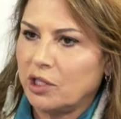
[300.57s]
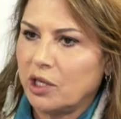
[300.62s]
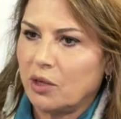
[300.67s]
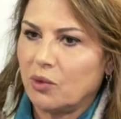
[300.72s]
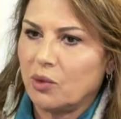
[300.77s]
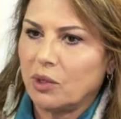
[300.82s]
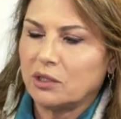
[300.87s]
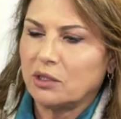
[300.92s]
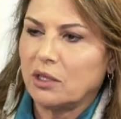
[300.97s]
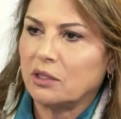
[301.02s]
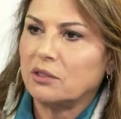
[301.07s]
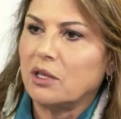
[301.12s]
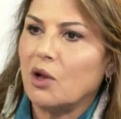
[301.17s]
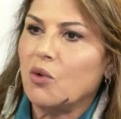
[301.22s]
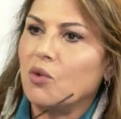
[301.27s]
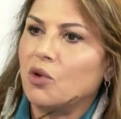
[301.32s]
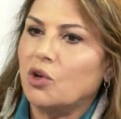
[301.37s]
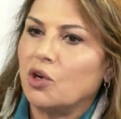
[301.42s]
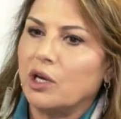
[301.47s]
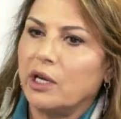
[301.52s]

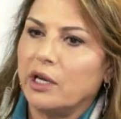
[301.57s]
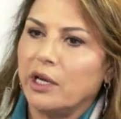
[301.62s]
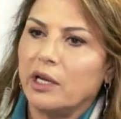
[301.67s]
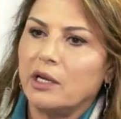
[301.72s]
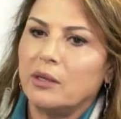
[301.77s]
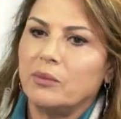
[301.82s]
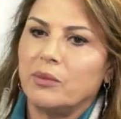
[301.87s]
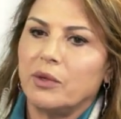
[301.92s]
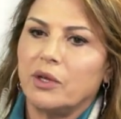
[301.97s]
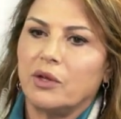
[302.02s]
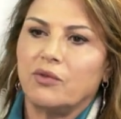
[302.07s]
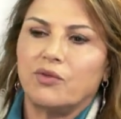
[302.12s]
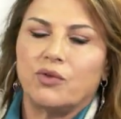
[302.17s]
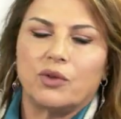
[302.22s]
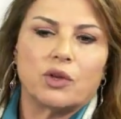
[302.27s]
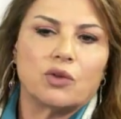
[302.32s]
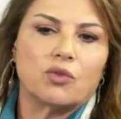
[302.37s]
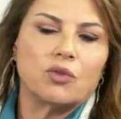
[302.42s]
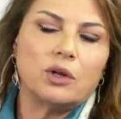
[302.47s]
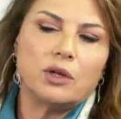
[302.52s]
والتطور العلمي
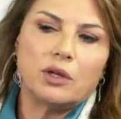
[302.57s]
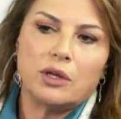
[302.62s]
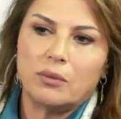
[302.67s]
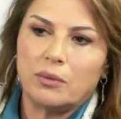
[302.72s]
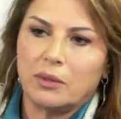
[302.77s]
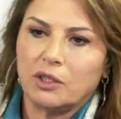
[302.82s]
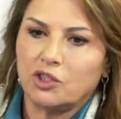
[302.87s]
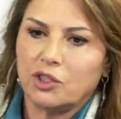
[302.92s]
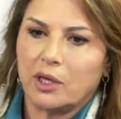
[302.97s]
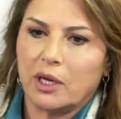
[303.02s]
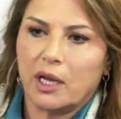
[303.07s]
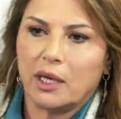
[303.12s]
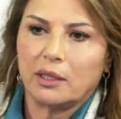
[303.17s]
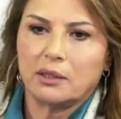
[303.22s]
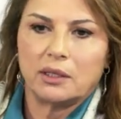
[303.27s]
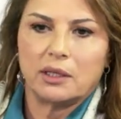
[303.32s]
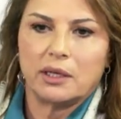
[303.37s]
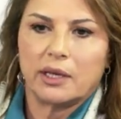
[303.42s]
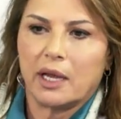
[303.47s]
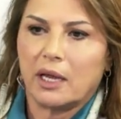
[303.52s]
في كل
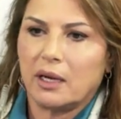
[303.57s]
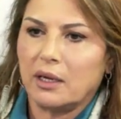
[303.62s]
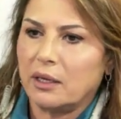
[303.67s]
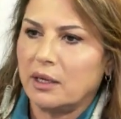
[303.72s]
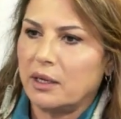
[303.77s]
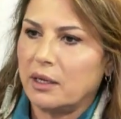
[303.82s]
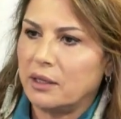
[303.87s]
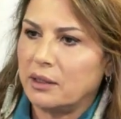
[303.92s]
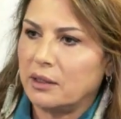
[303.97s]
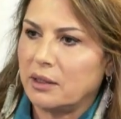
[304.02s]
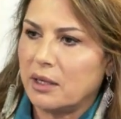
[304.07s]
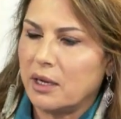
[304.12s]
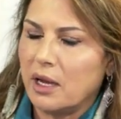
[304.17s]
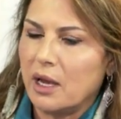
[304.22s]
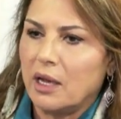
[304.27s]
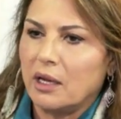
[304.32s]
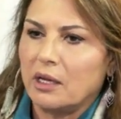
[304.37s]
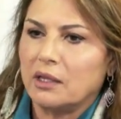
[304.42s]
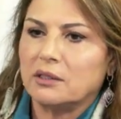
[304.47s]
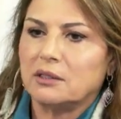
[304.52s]
المجالات إن كان
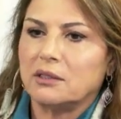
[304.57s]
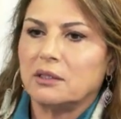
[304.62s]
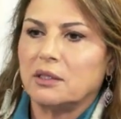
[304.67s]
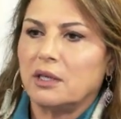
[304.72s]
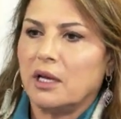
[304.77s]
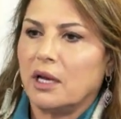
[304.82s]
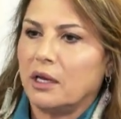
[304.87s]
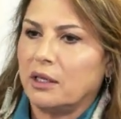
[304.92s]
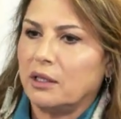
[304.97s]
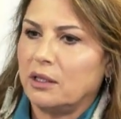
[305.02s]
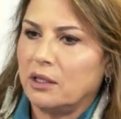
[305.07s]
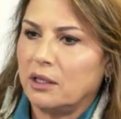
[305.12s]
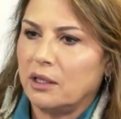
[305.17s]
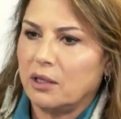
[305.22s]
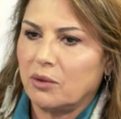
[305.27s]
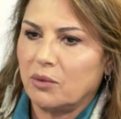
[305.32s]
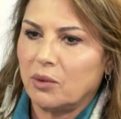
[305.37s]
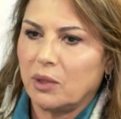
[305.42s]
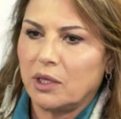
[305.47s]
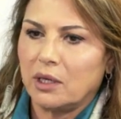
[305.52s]
الصناعية
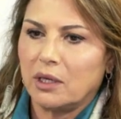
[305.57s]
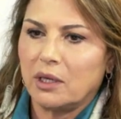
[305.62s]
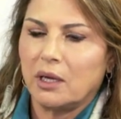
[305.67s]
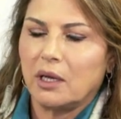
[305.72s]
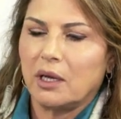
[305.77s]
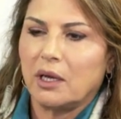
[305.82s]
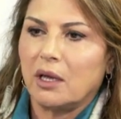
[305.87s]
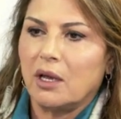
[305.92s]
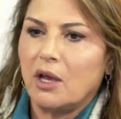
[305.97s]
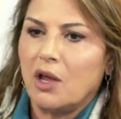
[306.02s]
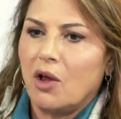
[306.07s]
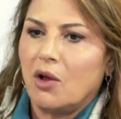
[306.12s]
وال